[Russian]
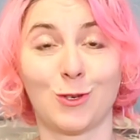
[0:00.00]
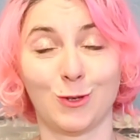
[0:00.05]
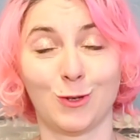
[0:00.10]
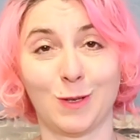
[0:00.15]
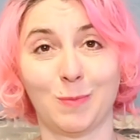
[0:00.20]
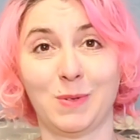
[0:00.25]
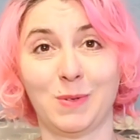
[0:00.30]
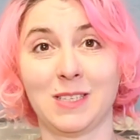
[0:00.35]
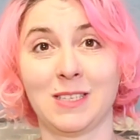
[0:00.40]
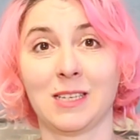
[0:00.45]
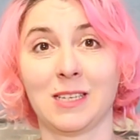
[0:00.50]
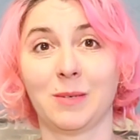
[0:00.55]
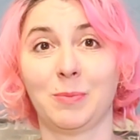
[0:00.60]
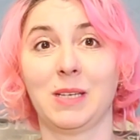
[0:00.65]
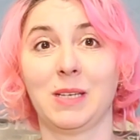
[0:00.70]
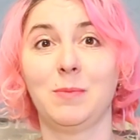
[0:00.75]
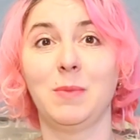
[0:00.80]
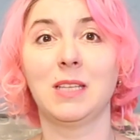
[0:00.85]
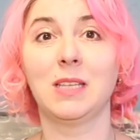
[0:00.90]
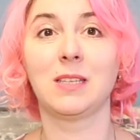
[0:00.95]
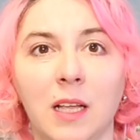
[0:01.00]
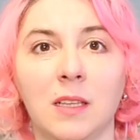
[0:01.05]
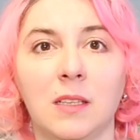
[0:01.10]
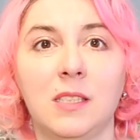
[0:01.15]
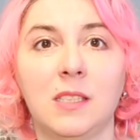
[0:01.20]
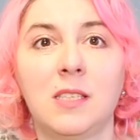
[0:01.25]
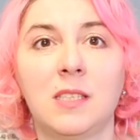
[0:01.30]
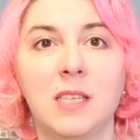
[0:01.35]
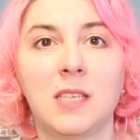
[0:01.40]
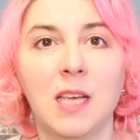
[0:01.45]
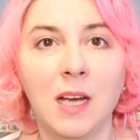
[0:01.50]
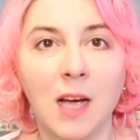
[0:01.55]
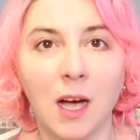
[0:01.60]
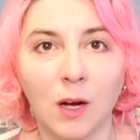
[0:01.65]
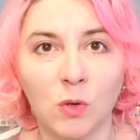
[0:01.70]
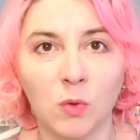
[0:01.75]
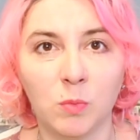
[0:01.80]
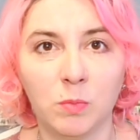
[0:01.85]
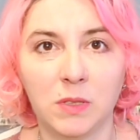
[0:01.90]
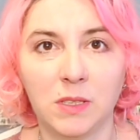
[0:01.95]
что это признак предмета, а детей
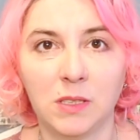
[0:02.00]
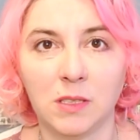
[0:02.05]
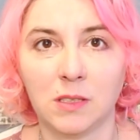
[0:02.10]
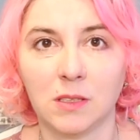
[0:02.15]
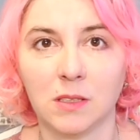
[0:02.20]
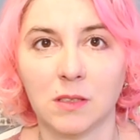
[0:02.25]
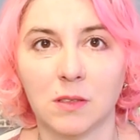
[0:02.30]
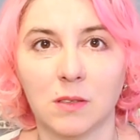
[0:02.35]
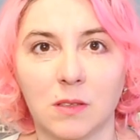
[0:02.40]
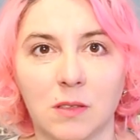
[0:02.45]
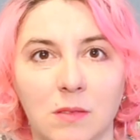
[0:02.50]
как убедить?